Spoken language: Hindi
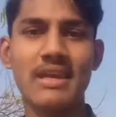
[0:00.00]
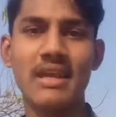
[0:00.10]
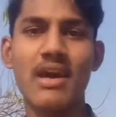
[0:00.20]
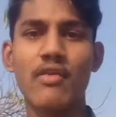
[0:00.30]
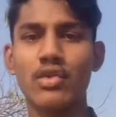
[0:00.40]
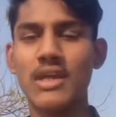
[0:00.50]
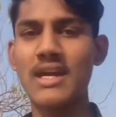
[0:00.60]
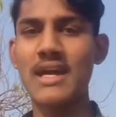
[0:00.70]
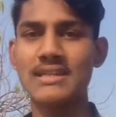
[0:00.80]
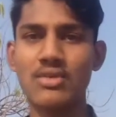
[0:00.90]
के ख़िलाफ़ होता
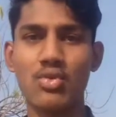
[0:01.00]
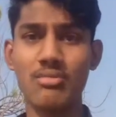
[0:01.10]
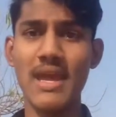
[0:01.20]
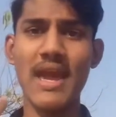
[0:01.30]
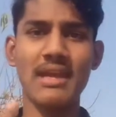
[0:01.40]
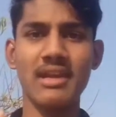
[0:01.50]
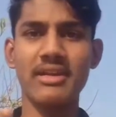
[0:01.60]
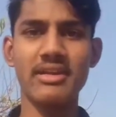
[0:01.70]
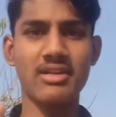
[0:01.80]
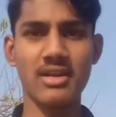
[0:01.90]
है ऐसे कोई भी
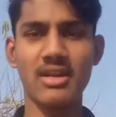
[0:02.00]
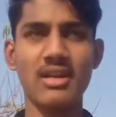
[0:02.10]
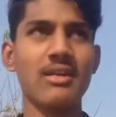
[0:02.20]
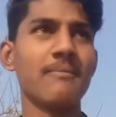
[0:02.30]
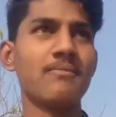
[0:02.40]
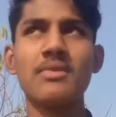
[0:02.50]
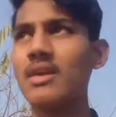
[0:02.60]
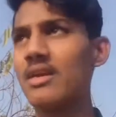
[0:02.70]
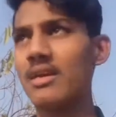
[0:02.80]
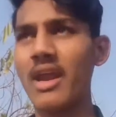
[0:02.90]
हैकिंग ट्रिकिंग
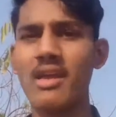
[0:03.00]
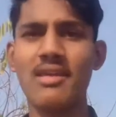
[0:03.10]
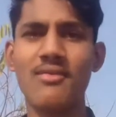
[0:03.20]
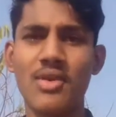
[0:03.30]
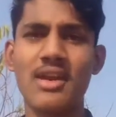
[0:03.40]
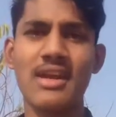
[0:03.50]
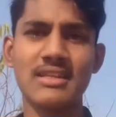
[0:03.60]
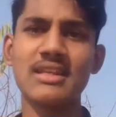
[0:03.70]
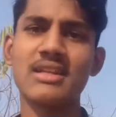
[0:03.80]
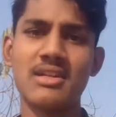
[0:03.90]
क्रैकिंग वगैरह
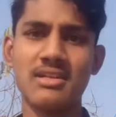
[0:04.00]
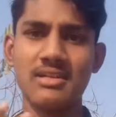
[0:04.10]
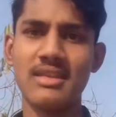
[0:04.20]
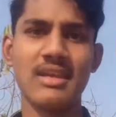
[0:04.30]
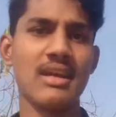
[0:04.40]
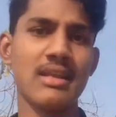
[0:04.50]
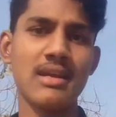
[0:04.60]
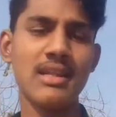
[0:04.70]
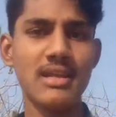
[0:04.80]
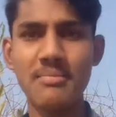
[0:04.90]
ऐसा दिखाना
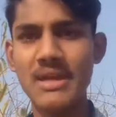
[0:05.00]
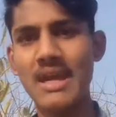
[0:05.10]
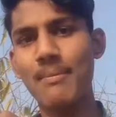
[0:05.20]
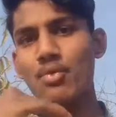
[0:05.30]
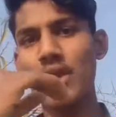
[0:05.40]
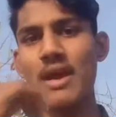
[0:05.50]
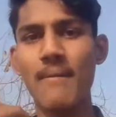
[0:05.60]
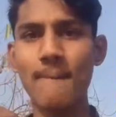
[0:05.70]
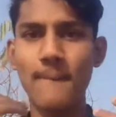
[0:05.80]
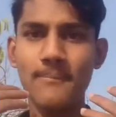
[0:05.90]
लेकिन मैं आपको
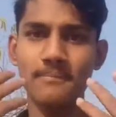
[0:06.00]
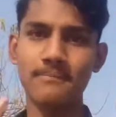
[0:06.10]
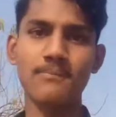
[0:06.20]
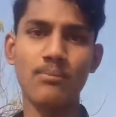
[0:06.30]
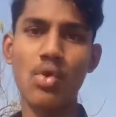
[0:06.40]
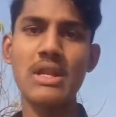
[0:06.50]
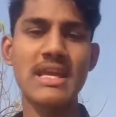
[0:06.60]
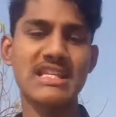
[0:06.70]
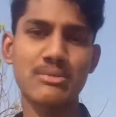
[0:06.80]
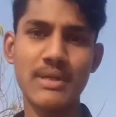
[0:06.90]
यहाँ बोल
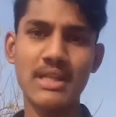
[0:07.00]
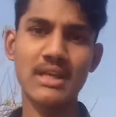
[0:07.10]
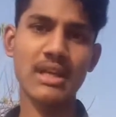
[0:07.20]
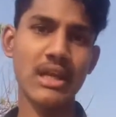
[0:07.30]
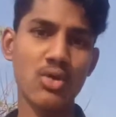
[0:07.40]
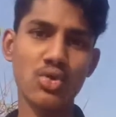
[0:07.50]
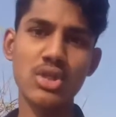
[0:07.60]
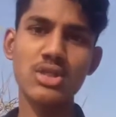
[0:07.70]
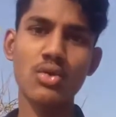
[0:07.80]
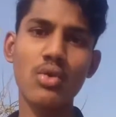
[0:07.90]
के एक्सप्लेन करने की
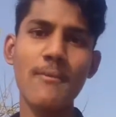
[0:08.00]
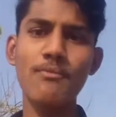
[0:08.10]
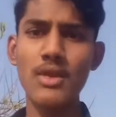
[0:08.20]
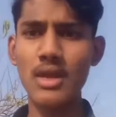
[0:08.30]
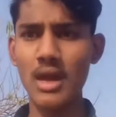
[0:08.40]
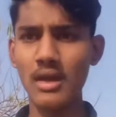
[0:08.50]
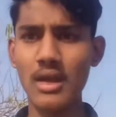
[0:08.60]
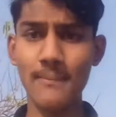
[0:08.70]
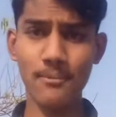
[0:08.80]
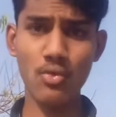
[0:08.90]
कोशिश करूँगा
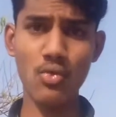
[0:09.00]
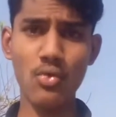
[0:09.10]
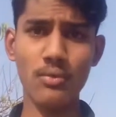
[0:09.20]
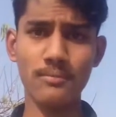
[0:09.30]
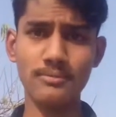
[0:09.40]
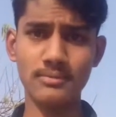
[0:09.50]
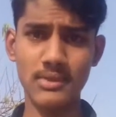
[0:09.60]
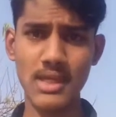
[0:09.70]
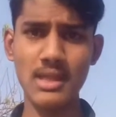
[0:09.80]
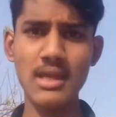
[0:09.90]
अगर आपको
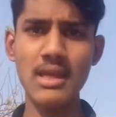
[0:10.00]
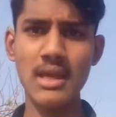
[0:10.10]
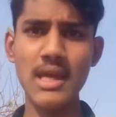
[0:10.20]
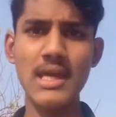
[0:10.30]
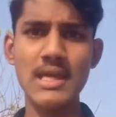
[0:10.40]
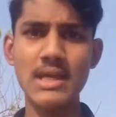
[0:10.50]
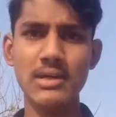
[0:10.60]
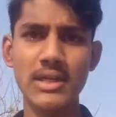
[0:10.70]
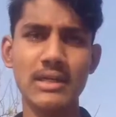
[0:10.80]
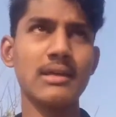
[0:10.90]
जानना ही है कि
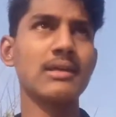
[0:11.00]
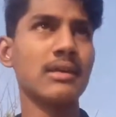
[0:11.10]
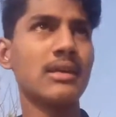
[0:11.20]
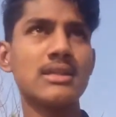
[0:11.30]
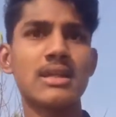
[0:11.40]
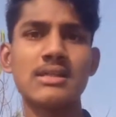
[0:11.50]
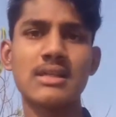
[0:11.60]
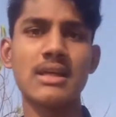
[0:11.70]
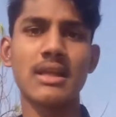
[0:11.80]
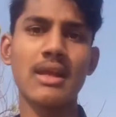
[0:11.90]
किस तरह
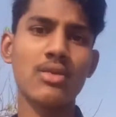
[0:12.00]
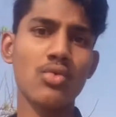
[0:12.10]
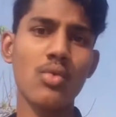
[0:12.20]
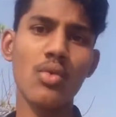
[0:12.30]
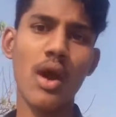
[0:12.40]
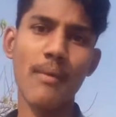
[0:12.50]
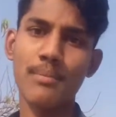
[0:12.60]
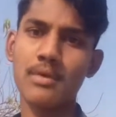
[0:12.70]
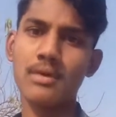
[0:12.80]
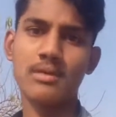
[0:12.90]
से करना है तो आप